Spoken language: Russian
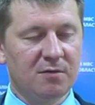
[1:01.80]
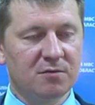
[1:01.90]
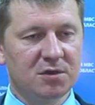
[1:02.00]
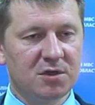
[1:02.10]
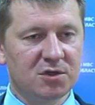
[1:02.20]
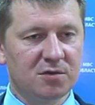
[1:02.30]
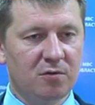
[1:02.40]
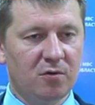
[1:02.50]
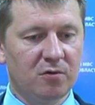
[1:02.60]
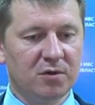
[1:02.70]
его
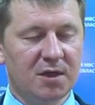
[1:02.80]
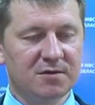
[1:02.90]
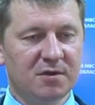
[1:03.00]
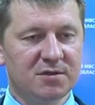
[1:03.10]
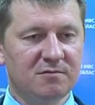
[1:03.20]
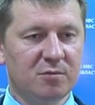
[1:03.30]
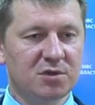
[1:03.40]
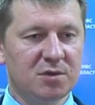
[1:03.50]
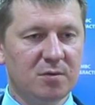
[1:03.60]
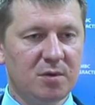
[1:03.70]
задерживали, он назвался
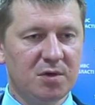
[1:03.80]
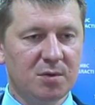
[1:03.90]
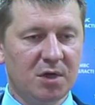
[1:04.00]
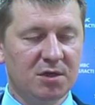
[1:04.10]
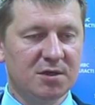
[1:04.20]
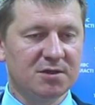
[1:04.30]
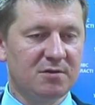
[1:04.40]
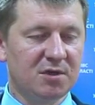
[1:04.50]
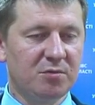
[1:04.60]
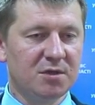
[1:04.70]
вымышленным именем, хотя
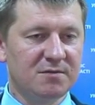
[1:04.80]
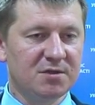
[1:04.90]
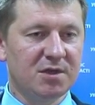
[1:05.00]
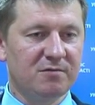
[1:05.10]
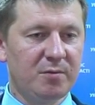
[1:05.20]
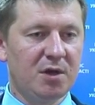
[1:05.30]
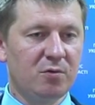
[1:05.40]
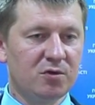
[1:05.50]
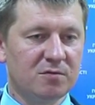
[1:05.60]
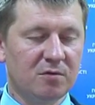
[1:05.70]
достоверно было известно и фамилия, и
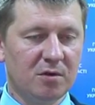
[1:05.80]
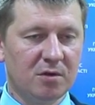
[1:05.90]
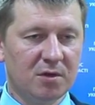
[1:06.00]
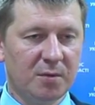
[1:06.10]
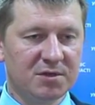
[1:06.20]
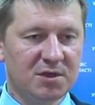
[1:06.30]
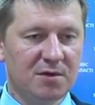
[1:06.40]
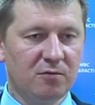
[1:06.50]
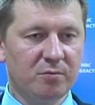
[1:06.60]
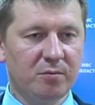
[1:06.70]
имя, отчество. До
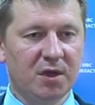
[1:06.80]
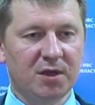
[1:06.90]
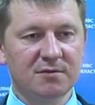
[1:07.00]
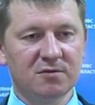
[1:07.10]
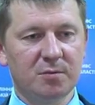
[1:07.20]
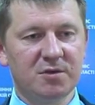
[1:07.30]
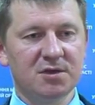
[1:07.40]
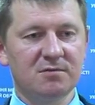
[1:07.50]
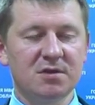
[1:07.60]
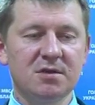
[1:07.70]
последнего он отказывался
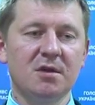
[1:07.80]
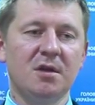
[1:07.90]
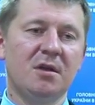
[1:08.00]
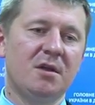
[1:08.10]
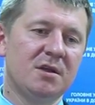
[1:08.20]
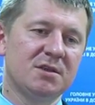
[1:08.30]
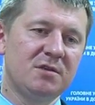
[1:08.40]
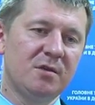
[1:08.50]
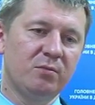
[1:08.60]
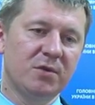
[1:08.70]
признавать
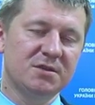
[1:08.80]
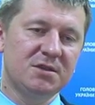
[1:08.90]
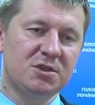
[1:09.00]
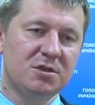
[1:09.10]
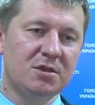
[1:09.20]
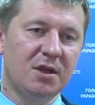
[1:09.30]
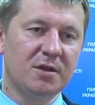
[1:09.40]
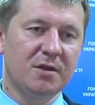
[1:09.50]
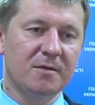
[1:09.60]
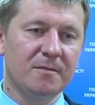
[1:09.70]
свои настоящие
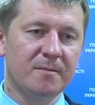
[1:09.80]
данные.